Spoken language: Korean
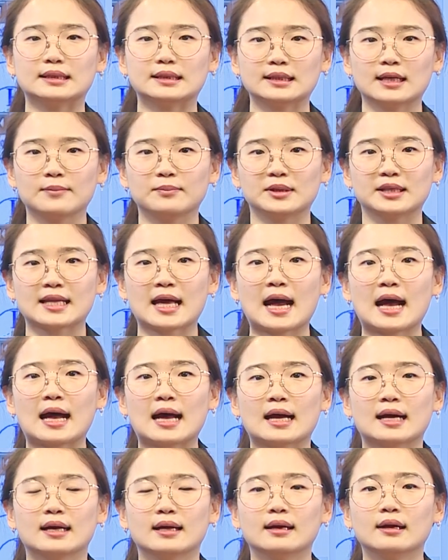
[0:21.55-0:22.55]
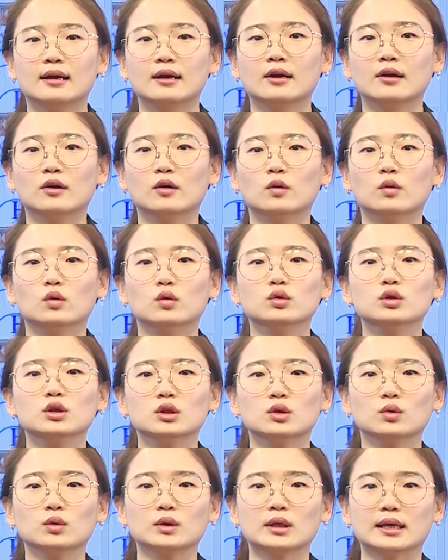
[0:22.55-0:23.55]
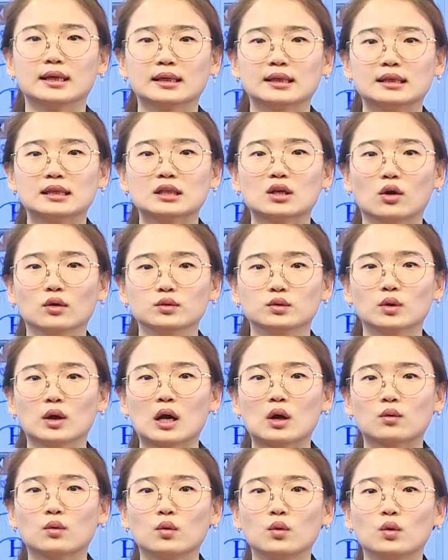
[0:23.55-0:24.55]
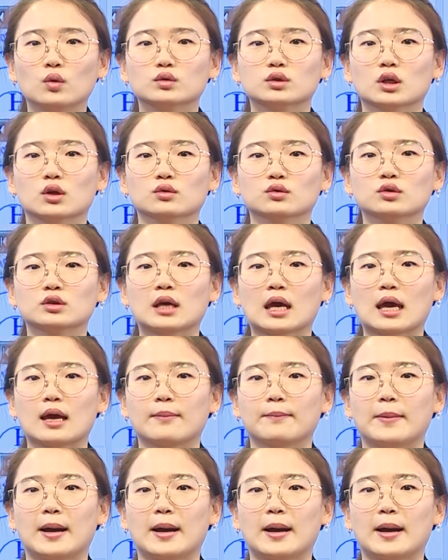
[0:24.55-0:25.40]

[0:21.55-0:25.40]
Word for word: 이지혜입니다. 오늘도 대기는 건조하고 전국에